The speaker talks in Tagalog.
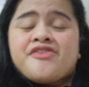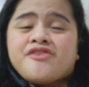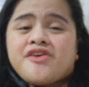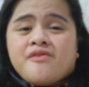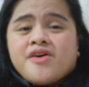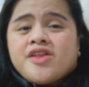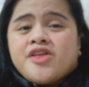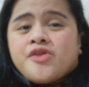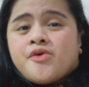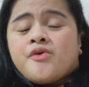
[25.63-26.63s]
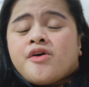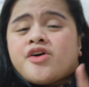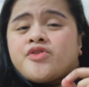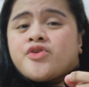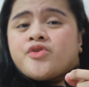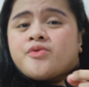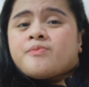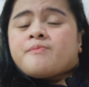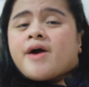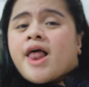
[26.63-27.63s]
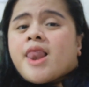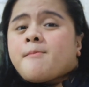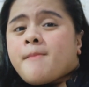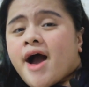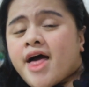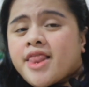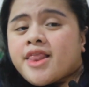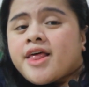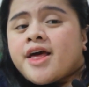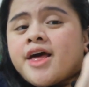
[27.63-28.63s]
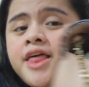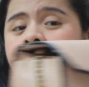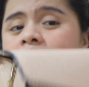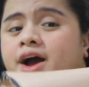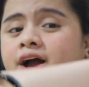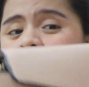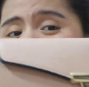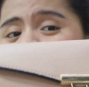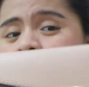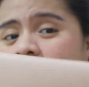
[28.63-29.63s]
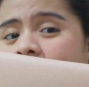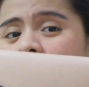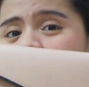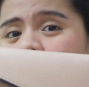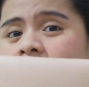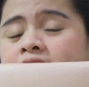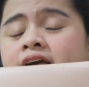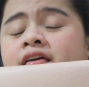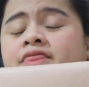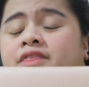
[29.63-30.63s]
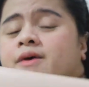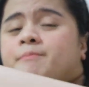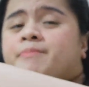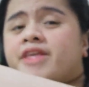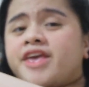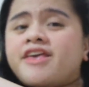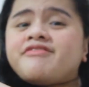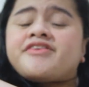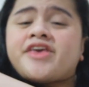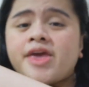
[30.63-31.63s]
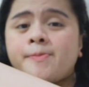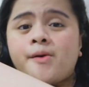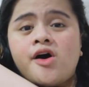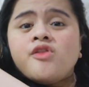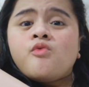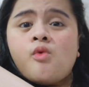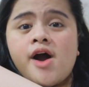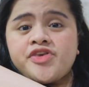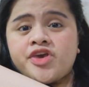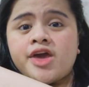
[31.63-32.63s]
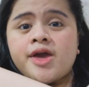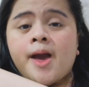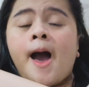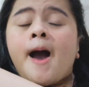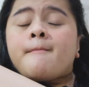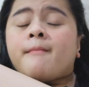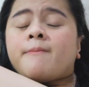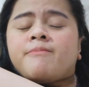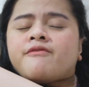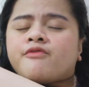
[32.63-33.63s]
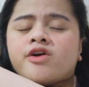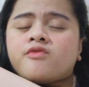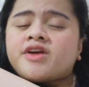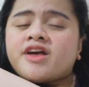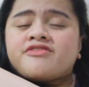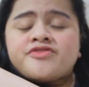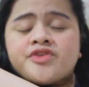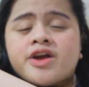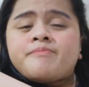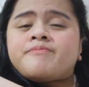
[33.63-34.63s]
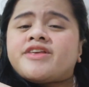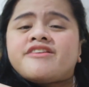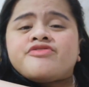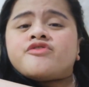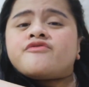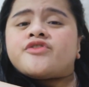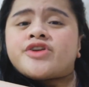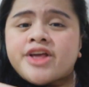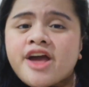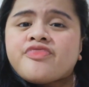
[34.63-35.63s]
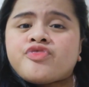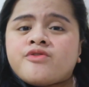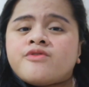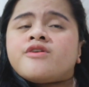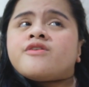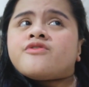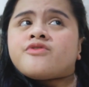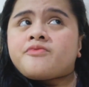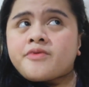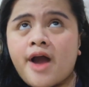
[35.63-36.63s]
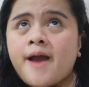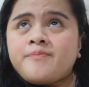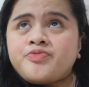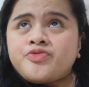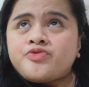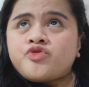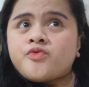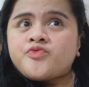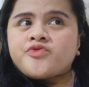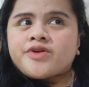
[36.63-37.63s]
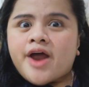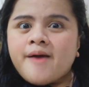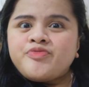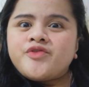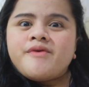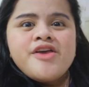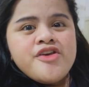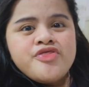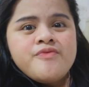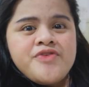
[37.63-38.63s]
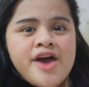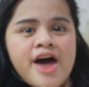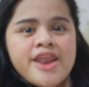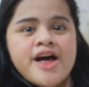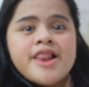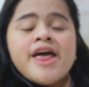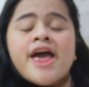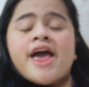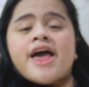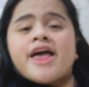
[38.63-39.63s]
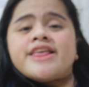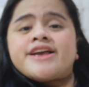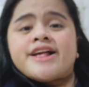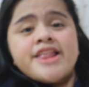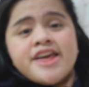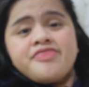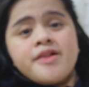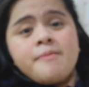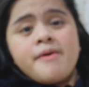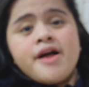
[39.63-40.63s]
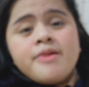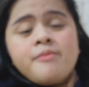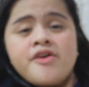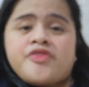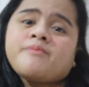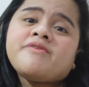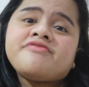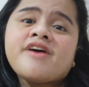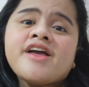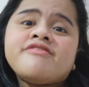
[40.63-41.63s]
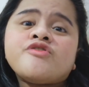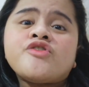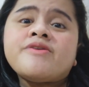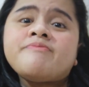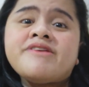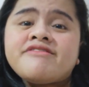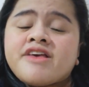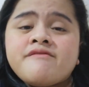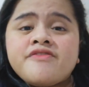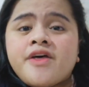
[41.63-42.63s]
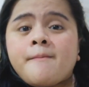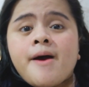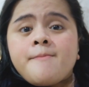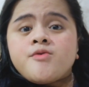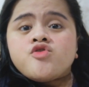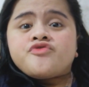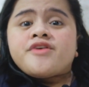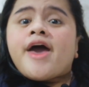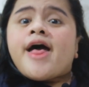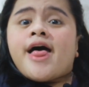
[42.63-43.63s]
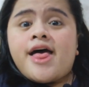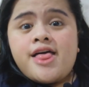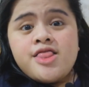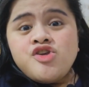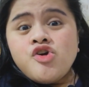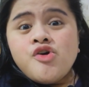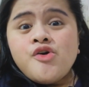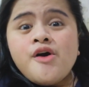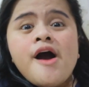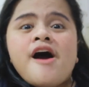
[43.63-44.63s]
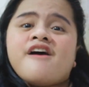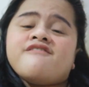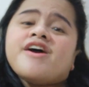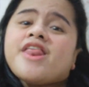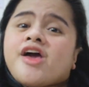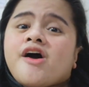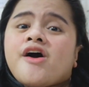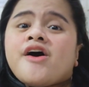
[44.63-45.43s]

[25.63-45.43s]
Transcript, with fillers: So, iwanna know kung ano yung mga laman ng aking bag. Then please keep on watching But before we get started, please don't forget to subscribe, subscribe to my YouTube channel and click the bell button beside so you can miss every time I post a new video.